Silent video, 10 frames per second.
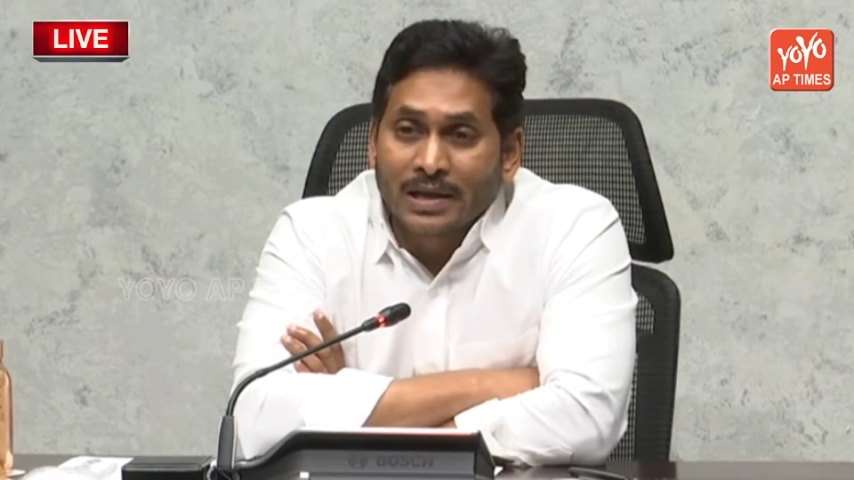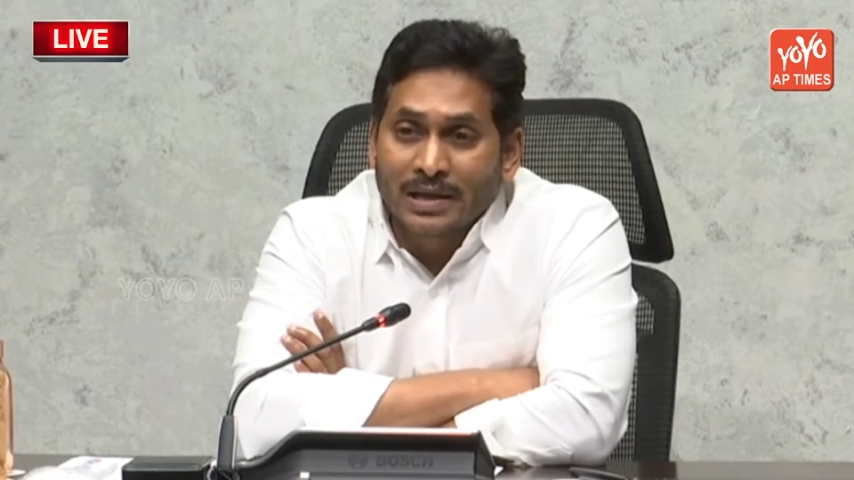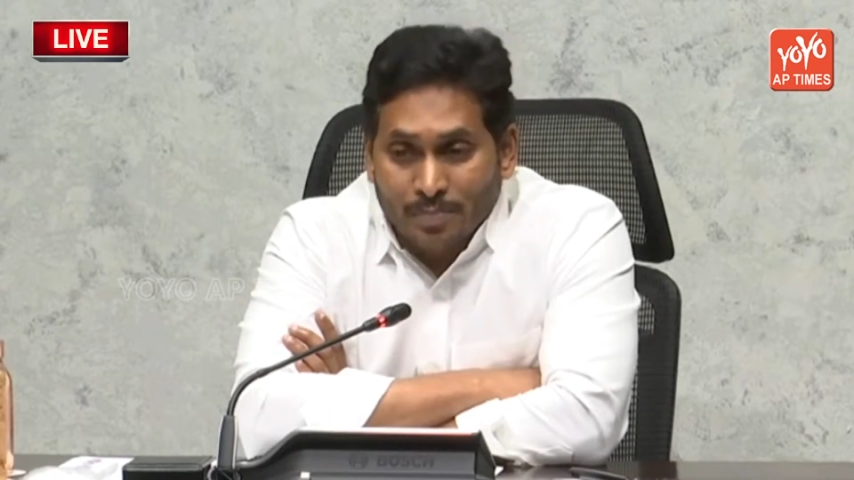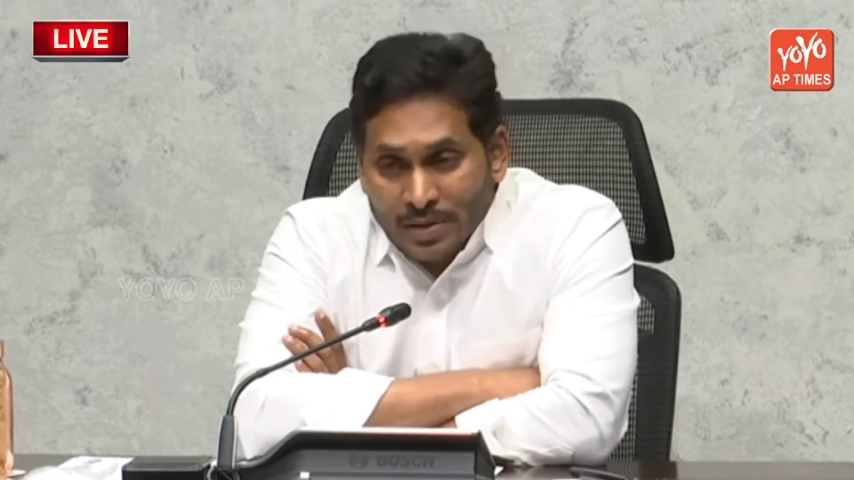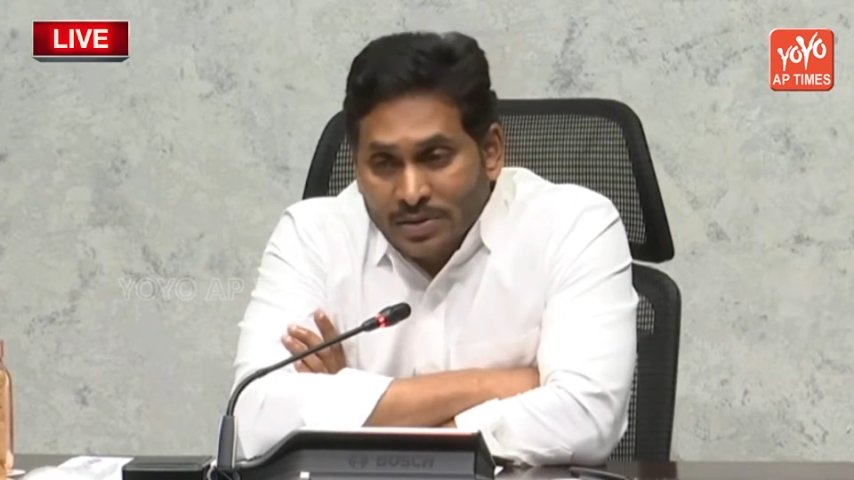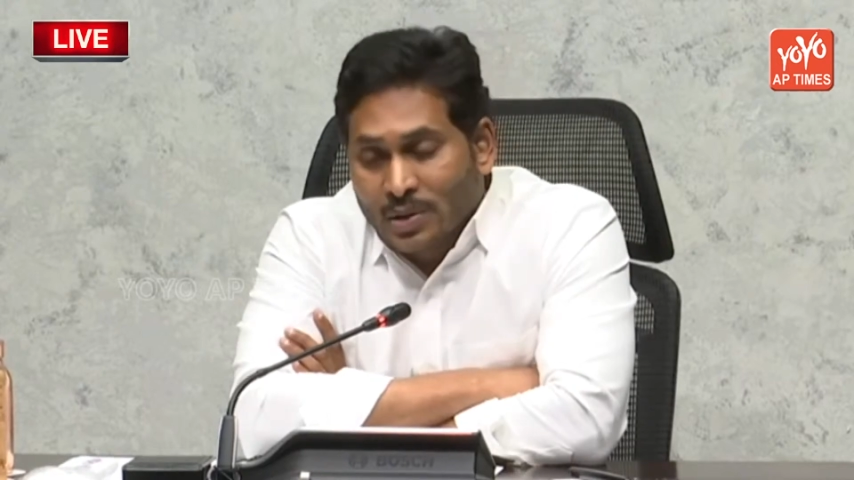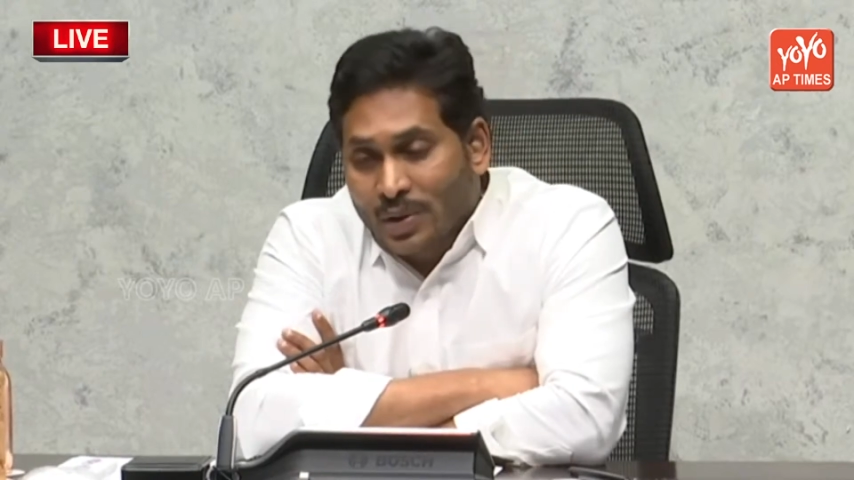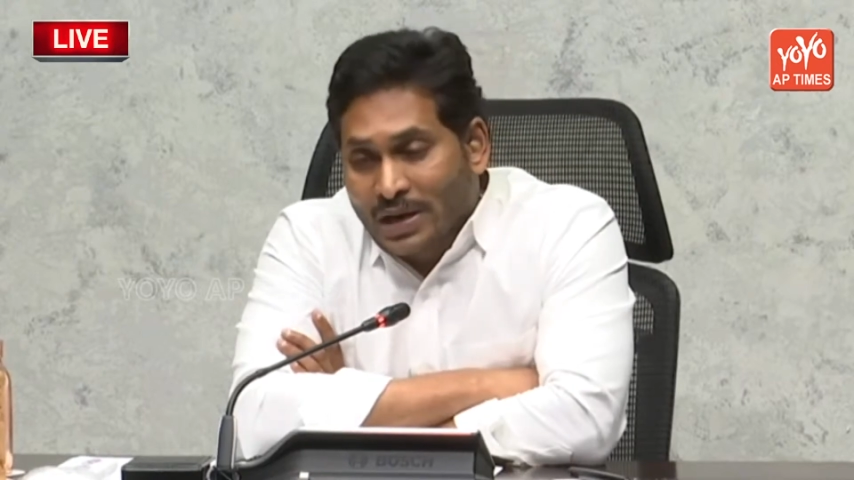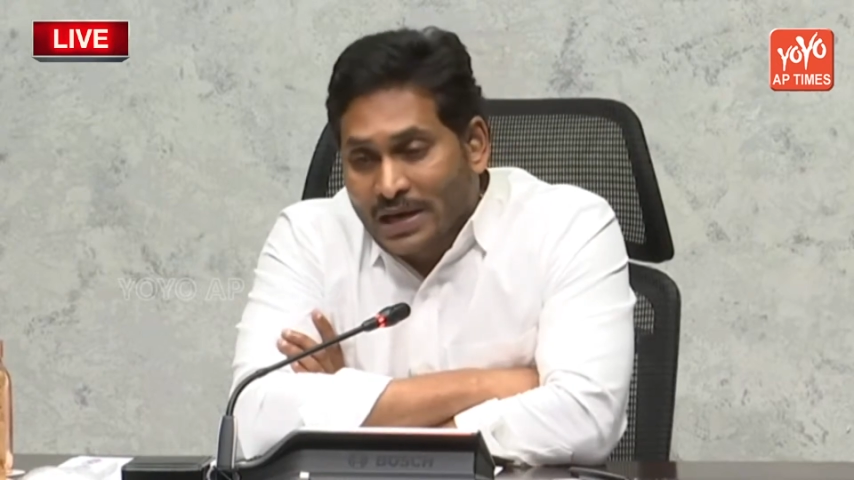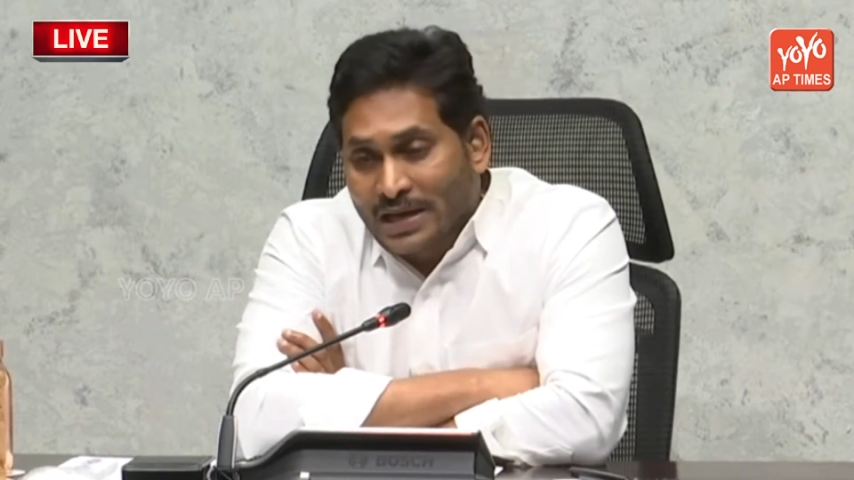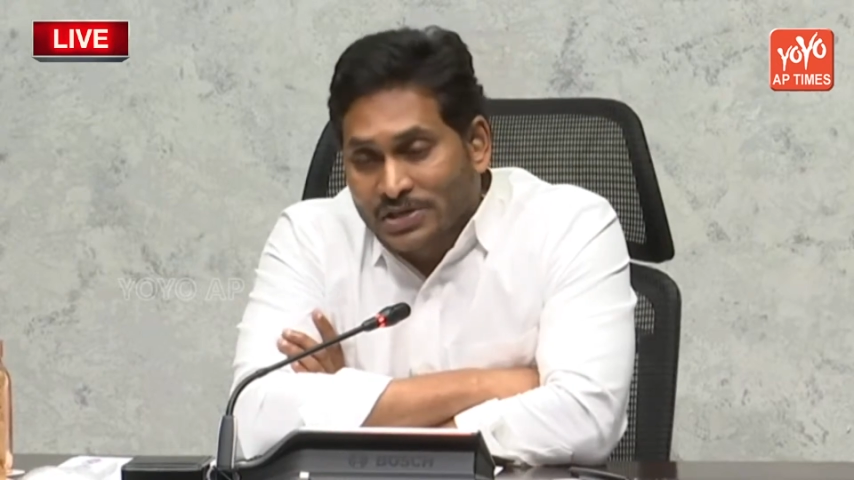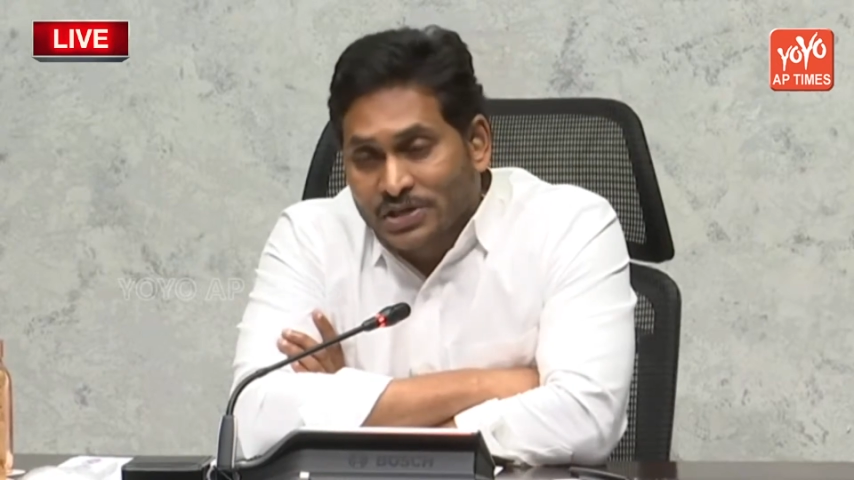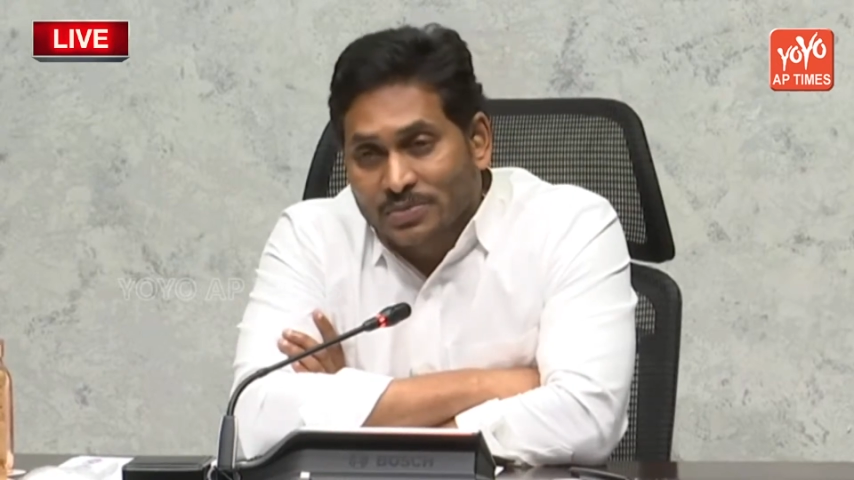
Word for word: ఈ ఇబ్బందుల వల్లే అని